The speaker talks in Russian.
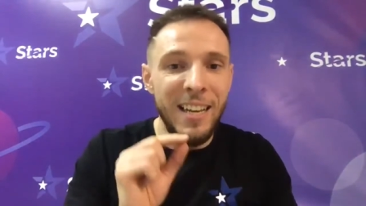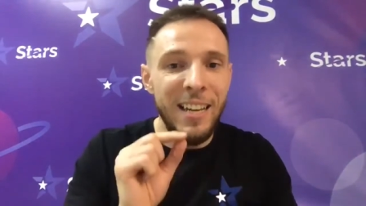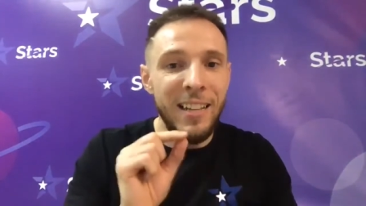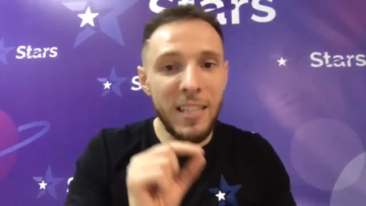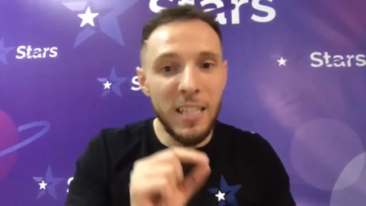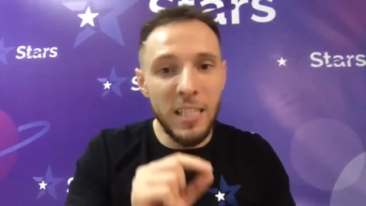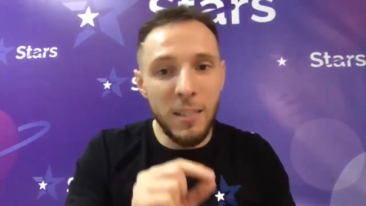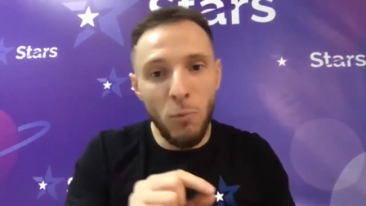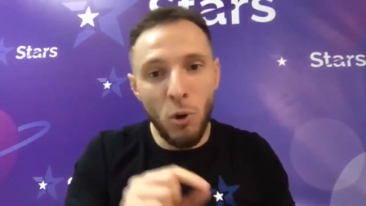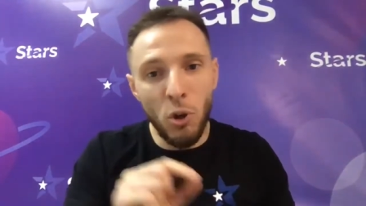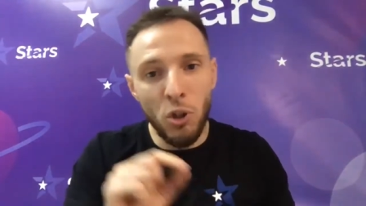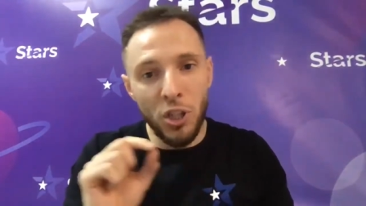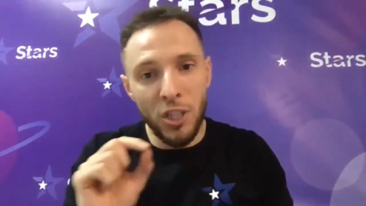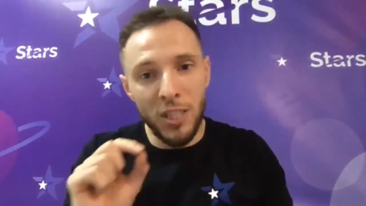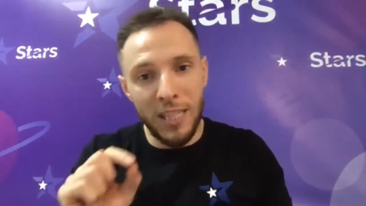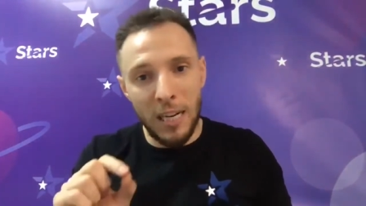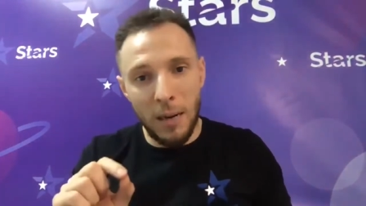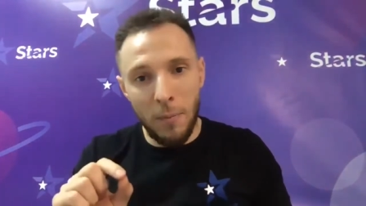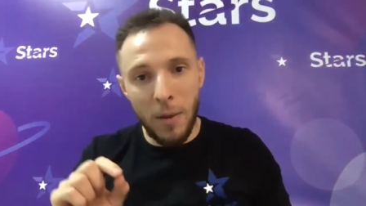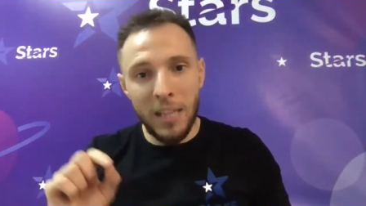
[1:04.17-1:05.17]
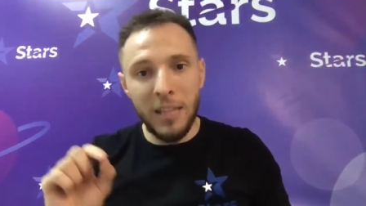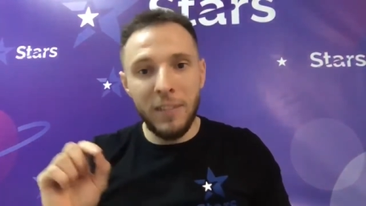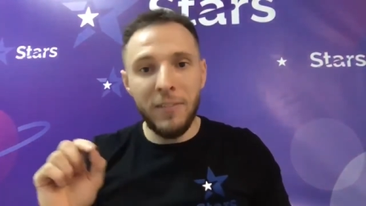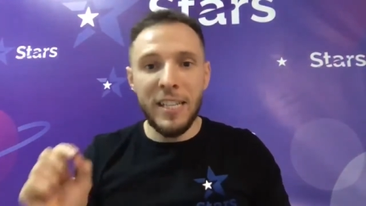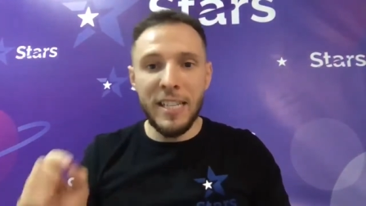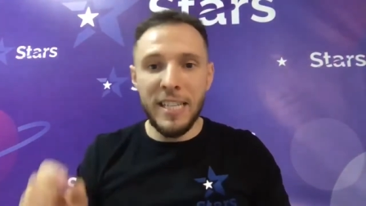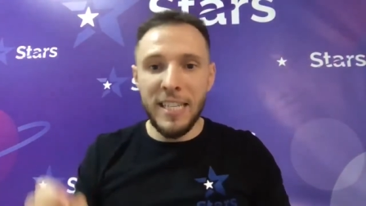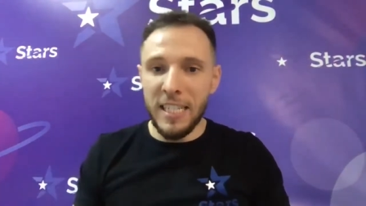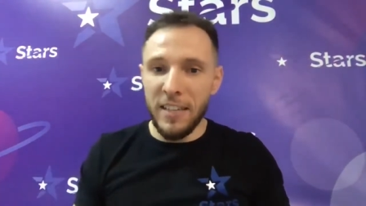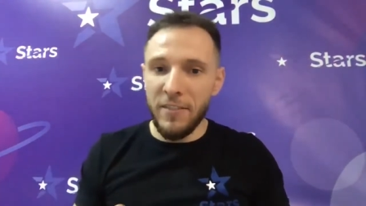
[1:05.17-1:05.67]
ты сможешь зарабатывать
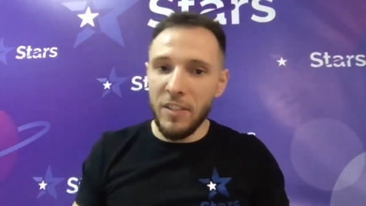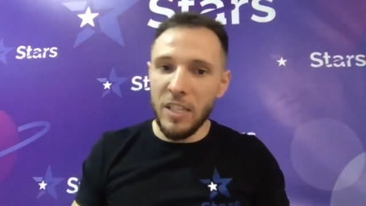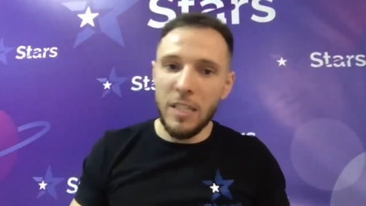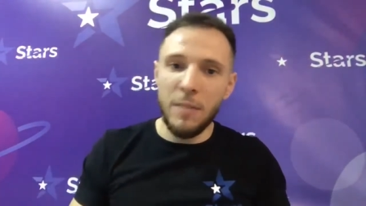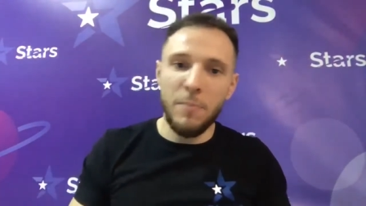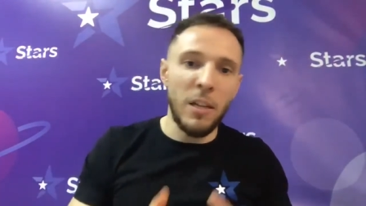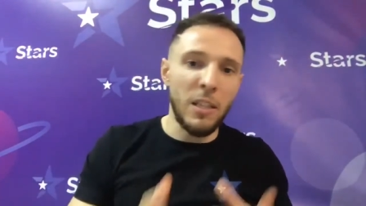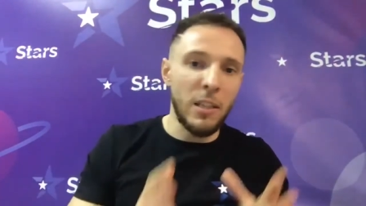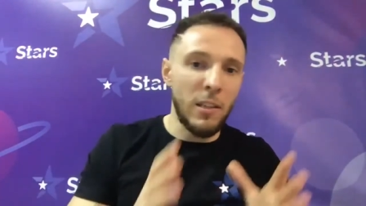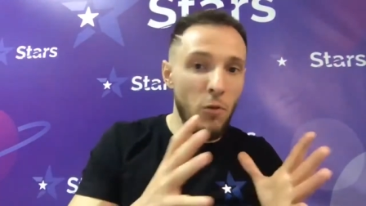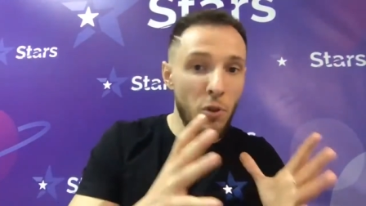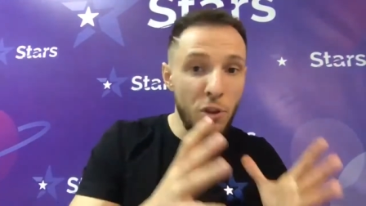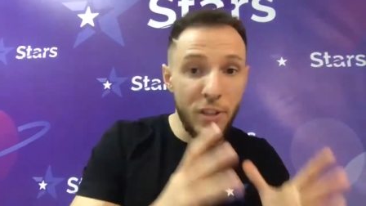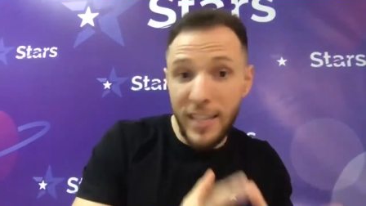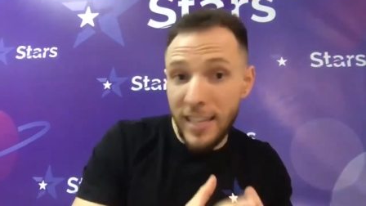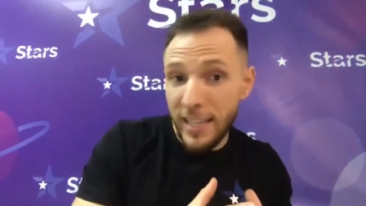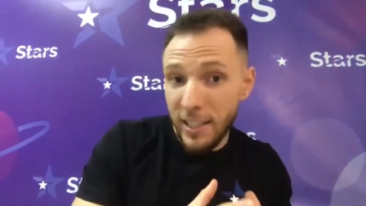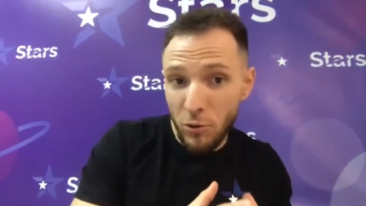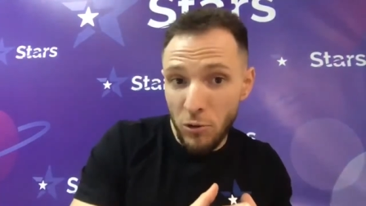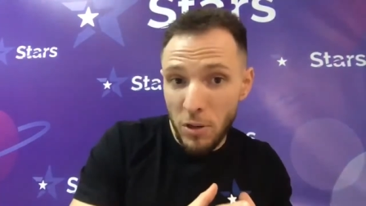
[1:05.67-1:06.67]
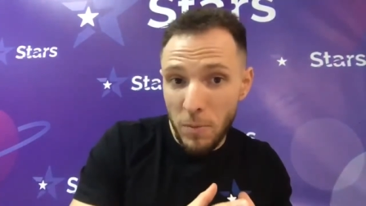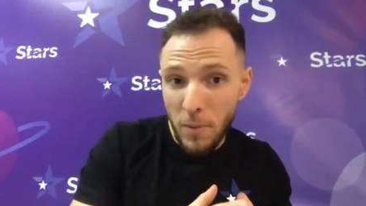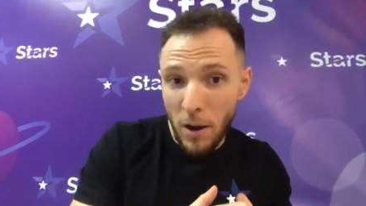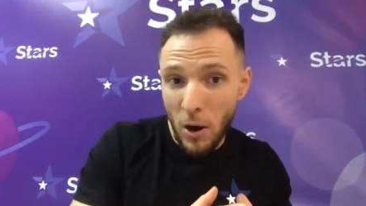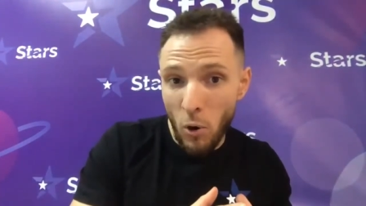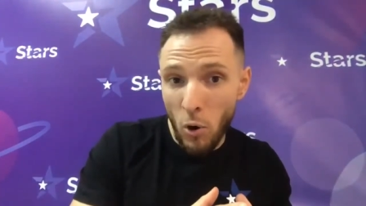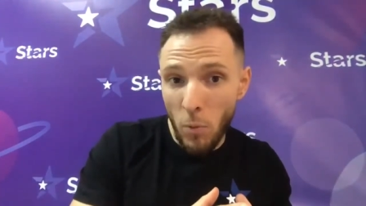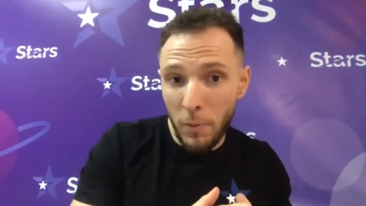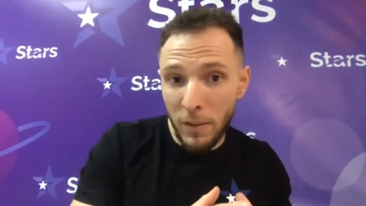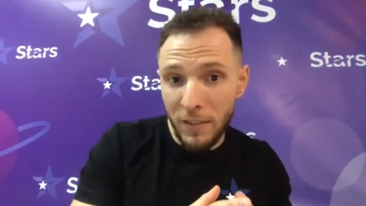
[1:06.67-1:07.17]
независимо от того, есть у тебя
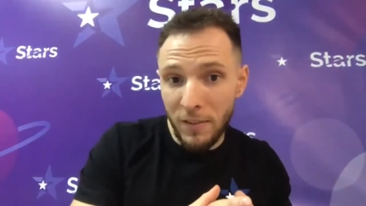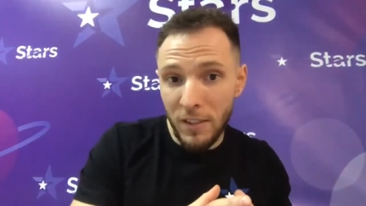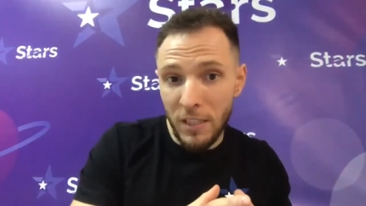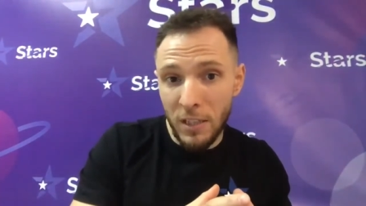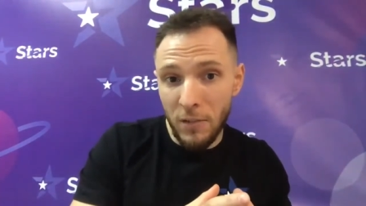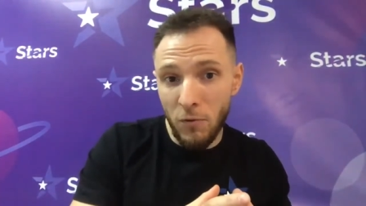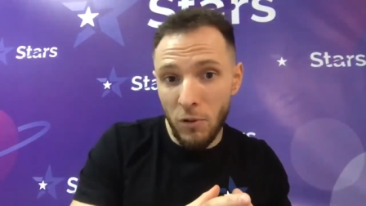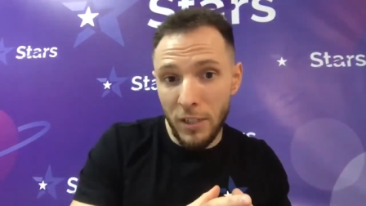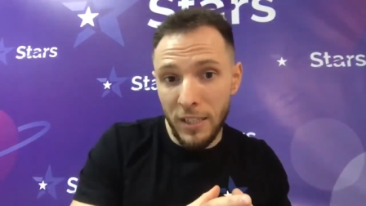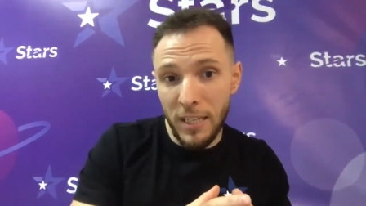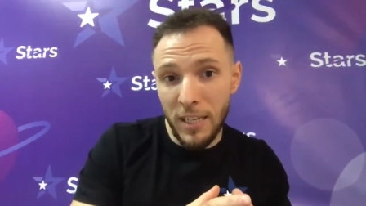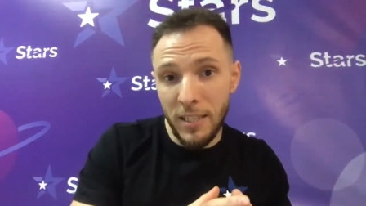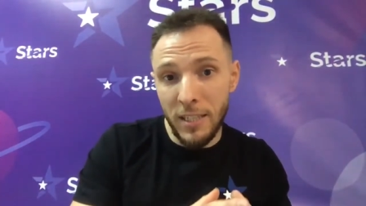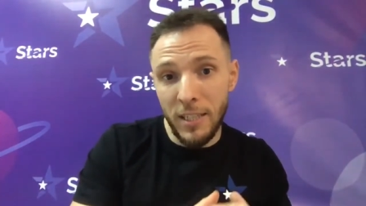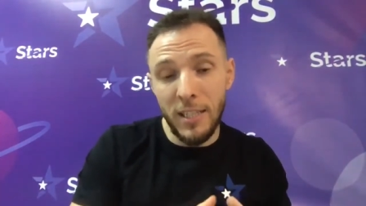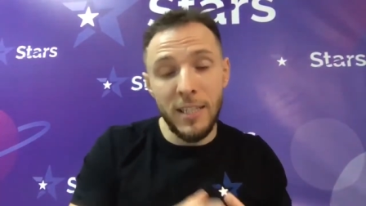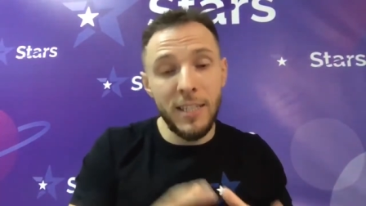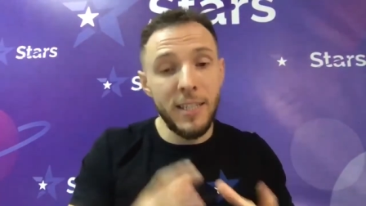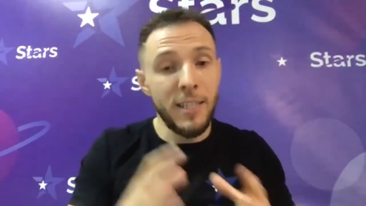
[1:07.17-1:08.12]
опыт в сетевой деятельности,